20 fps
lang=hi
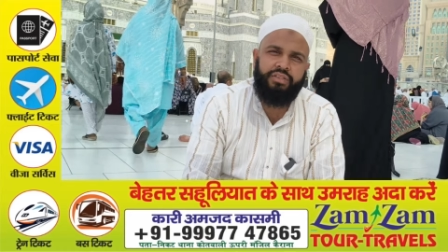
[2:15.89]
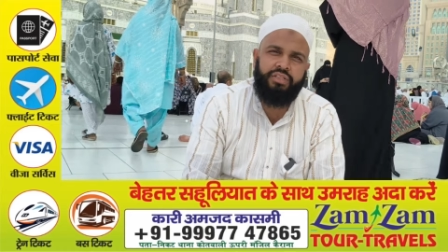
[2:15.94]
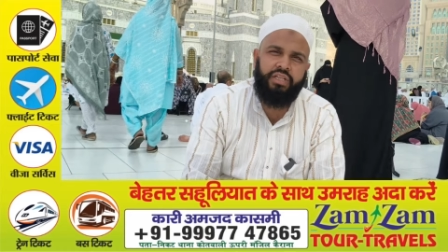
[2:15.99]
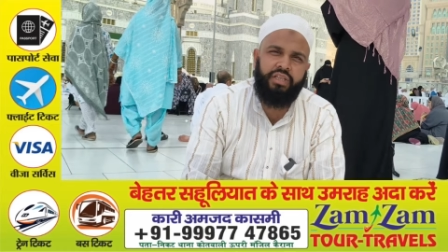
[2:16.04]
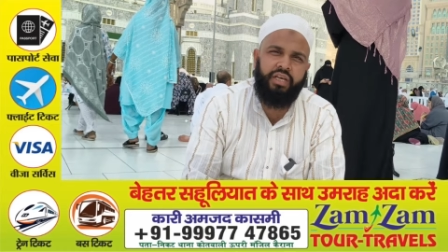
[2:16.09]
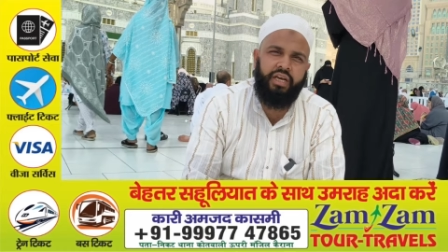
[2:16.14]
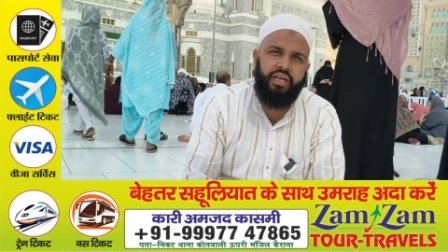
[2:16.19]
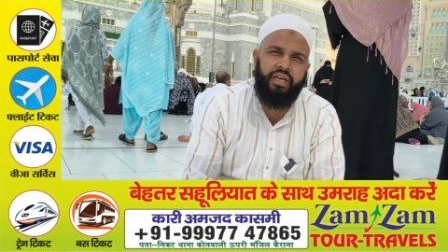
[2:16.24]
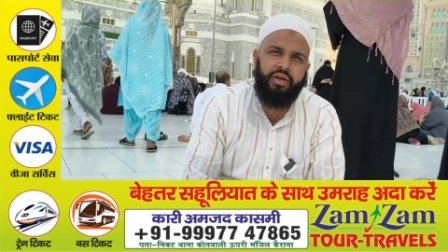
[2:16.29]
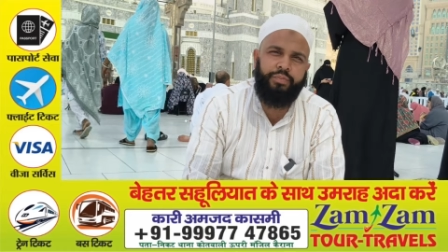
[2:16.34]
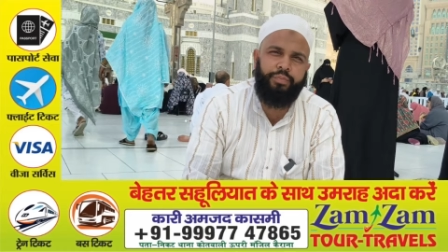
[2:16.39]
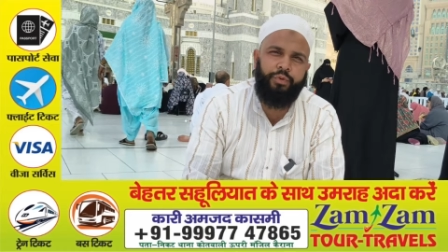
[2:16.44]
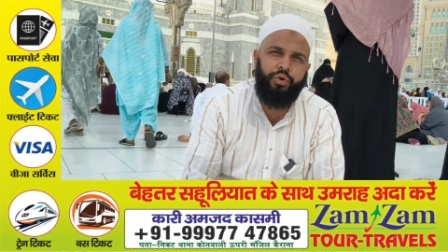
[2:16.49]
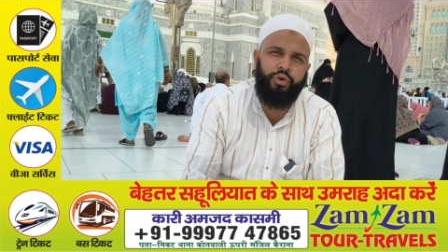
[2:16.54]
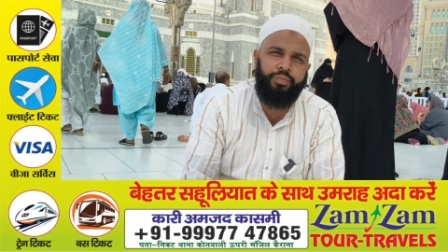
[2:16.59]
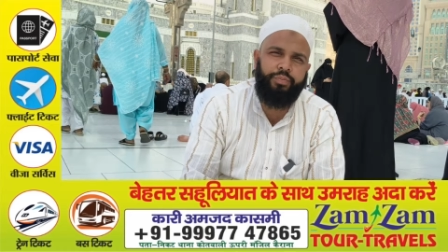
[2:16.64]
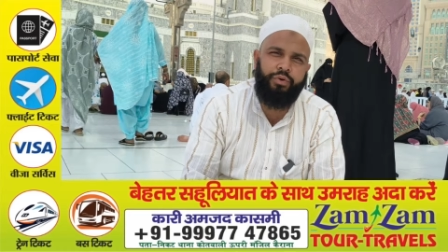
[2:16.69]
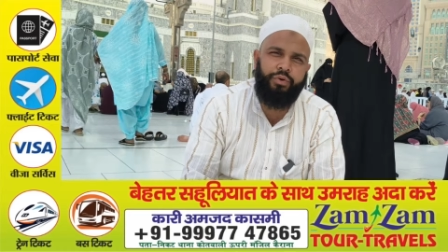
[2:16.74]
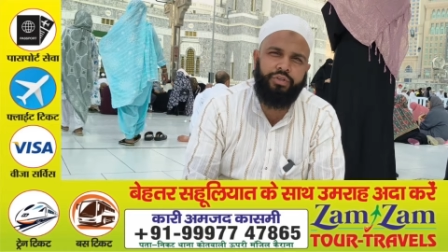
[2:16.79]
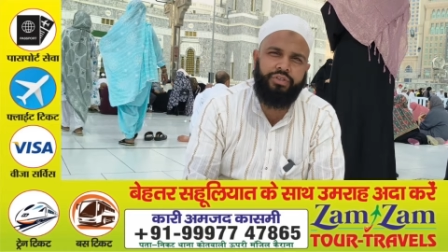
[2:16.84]
जद्दा
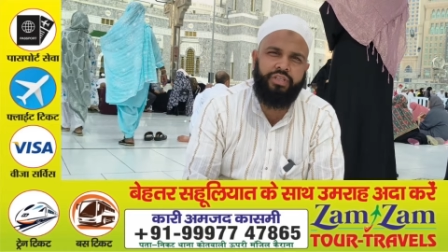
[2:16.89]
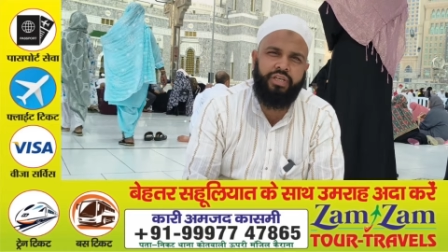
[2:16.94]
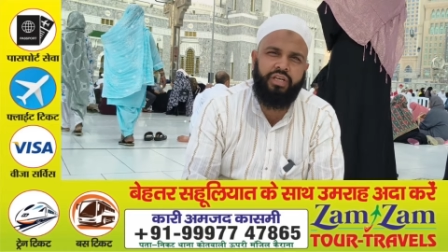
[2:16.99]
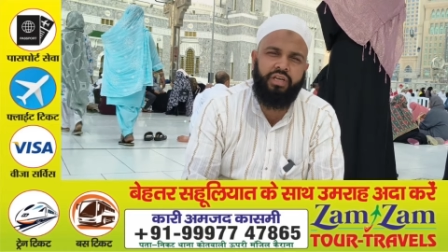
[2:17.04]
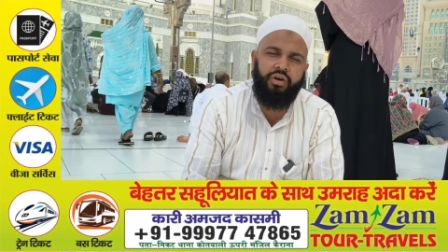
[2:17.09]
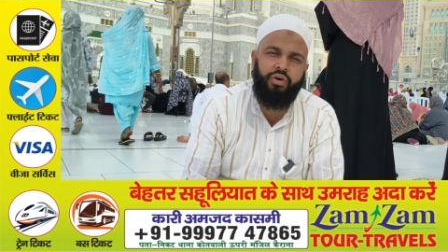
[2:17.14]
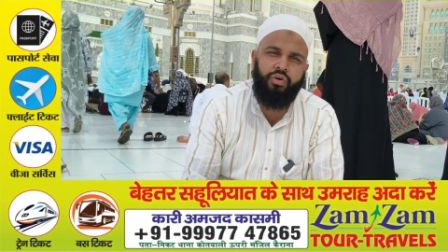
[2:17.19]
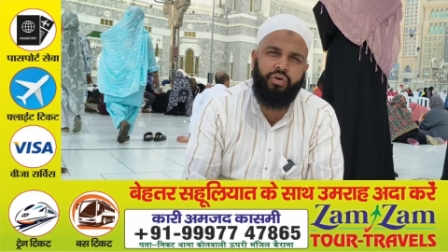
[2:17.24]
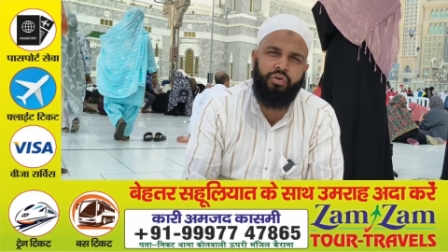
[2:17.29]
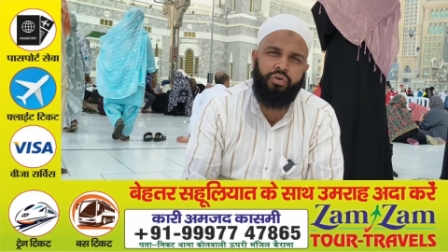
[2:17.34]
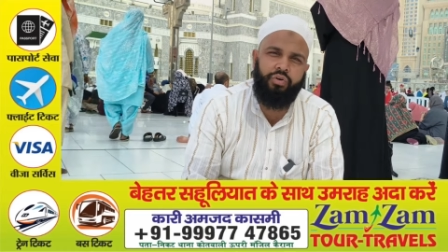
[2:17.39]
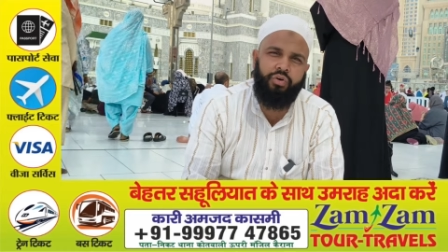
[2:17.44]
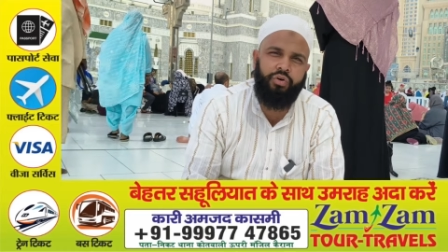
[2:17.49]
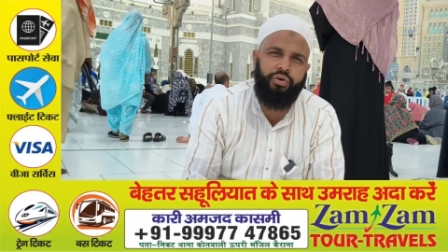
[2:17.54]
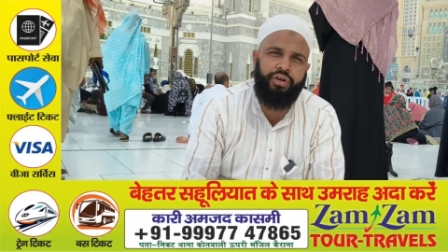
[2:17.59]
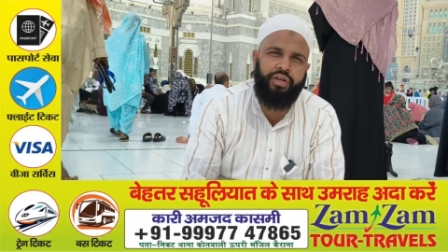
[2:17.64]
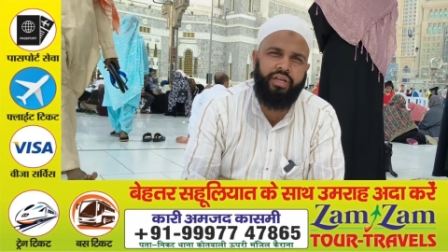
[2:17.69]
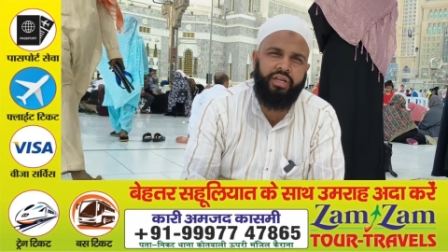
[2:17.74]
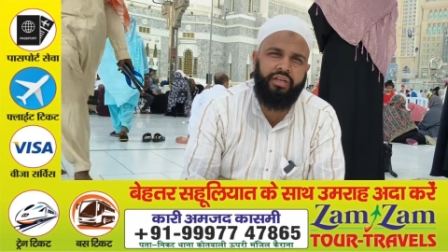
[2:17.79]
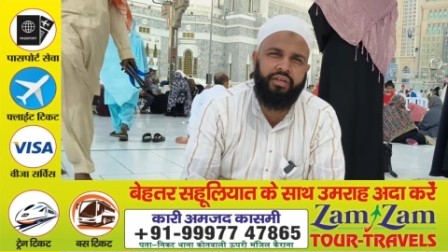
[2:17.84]
एयरपोर्ट पहुँचे और
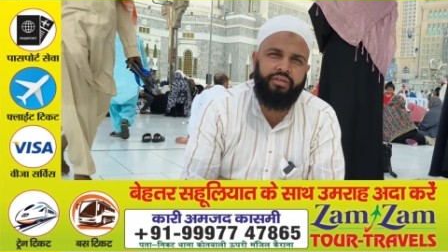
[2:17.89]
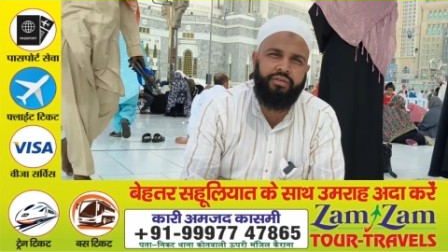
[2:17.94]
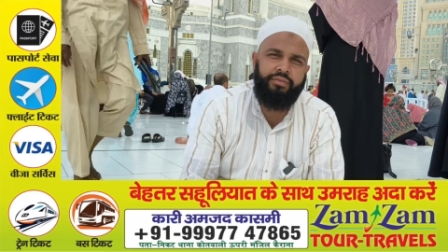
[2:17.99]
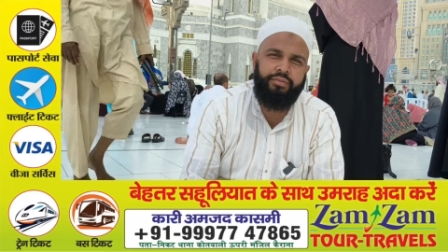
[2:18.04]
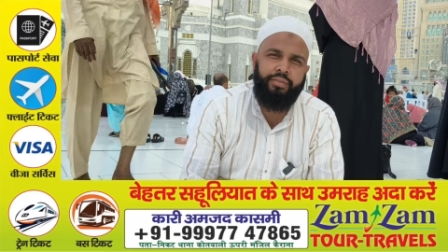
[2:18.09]
उन्होंने